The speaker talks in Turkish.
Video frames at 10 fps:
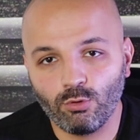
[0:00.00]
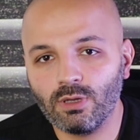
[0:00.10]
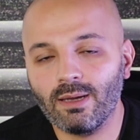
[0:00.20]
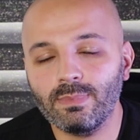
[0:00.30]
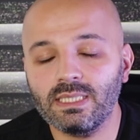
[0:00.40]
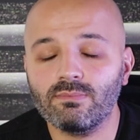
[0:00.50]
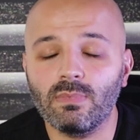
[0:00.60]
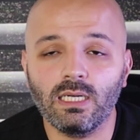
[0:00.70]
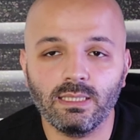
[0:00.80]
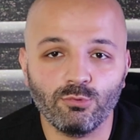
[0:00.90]
olan bir
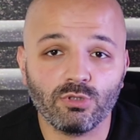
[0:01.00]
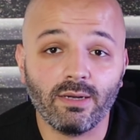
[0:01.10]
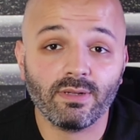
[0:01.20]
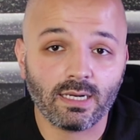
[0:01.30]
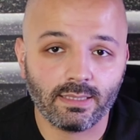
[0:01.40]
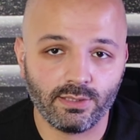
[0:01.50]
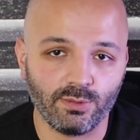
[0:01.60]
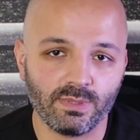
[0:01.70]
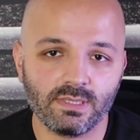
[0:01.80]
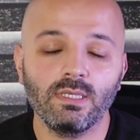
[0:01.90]
mali müşavir
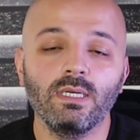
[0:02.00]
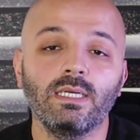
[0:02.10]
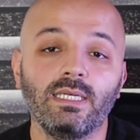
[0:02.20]
arkadaşımız.